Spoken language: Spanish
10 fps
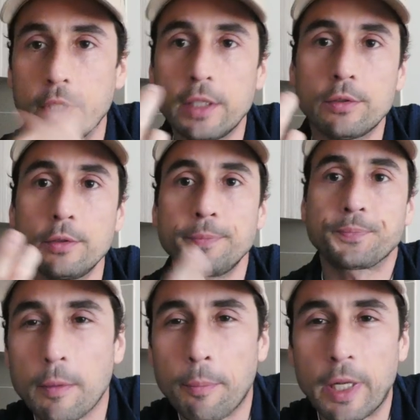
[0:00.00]
eso.
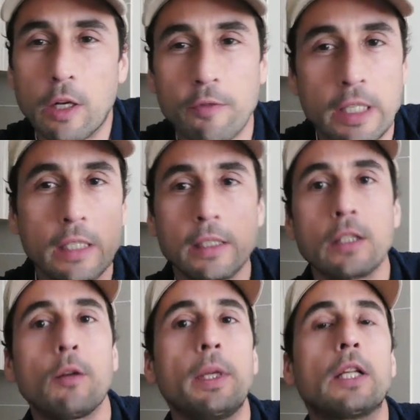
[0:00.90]
Para los
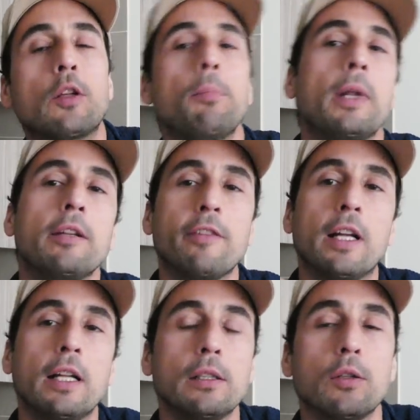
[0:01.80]
25.000 estoy
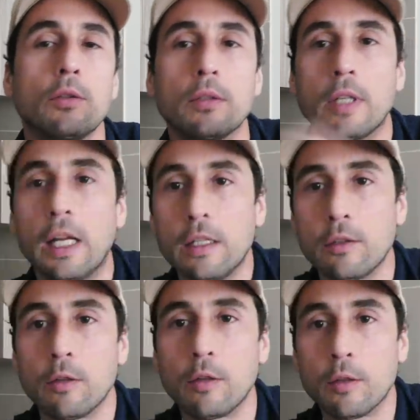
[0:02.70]
planificando
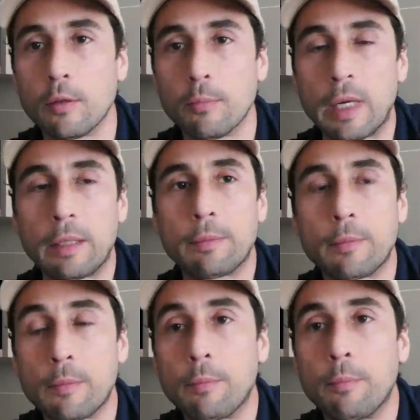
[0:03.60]
algo más
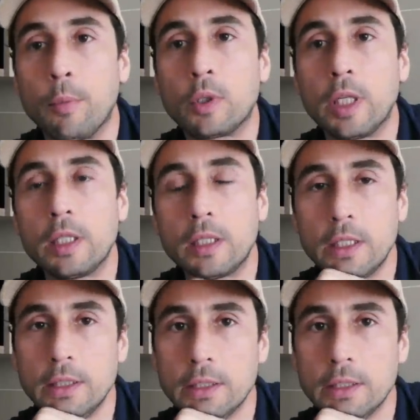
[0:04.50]
potente.